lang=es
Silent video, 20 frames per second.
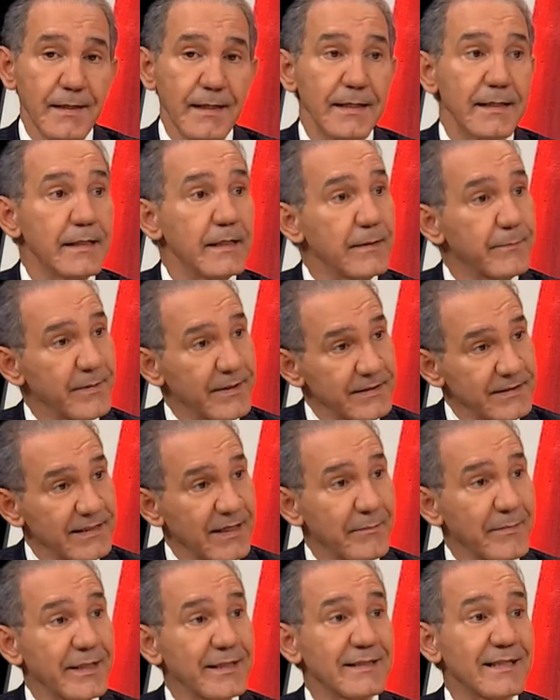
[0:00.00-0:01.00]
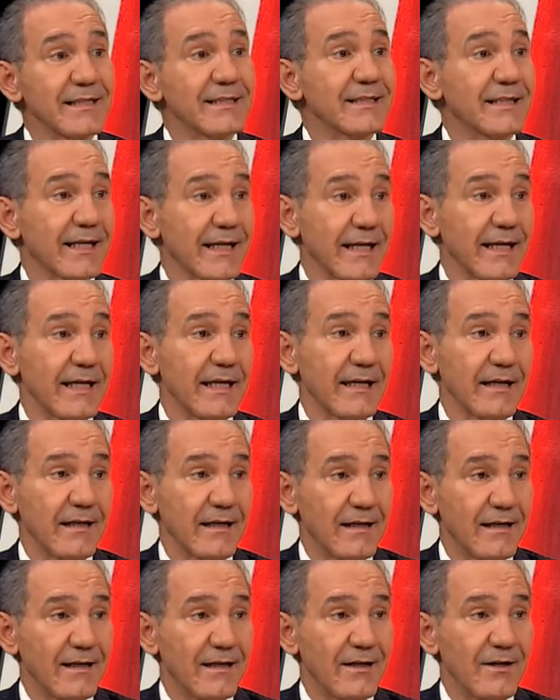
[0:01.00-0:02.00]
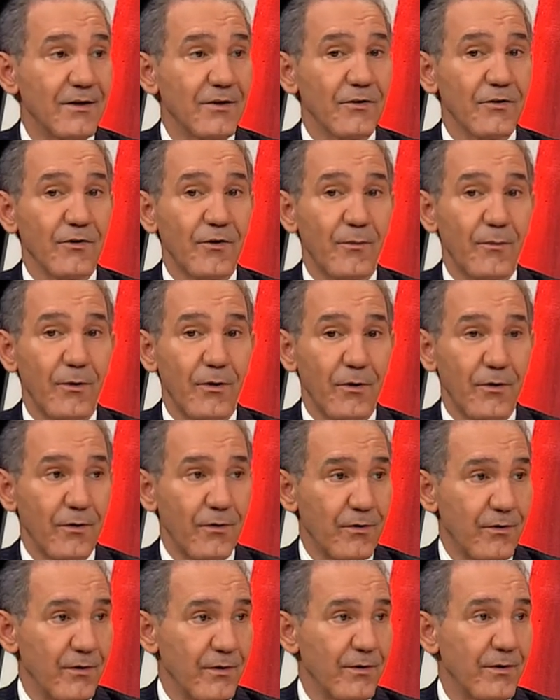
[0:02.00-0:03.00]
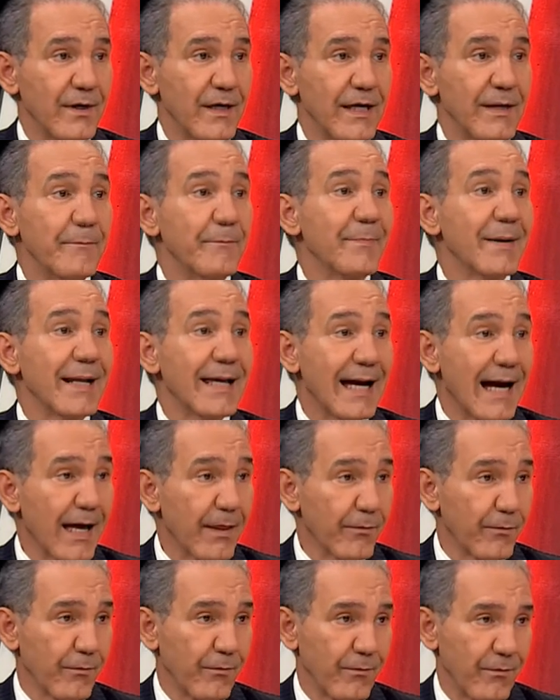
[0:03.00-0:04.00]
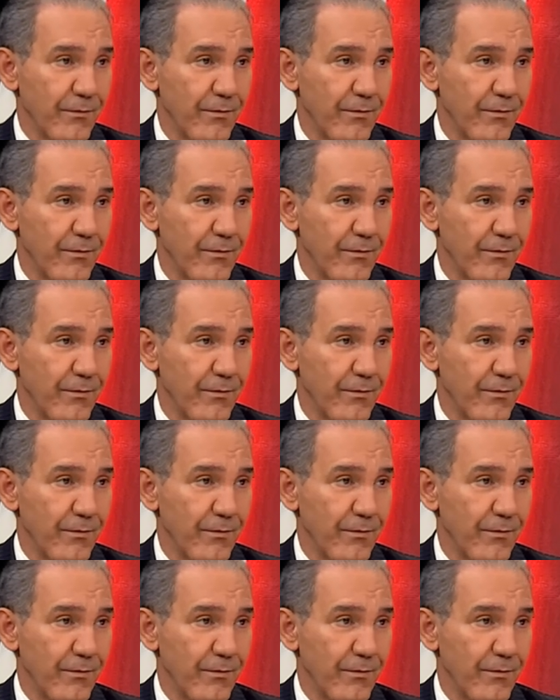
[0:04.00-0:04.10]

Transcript: y precisamente entré como empleado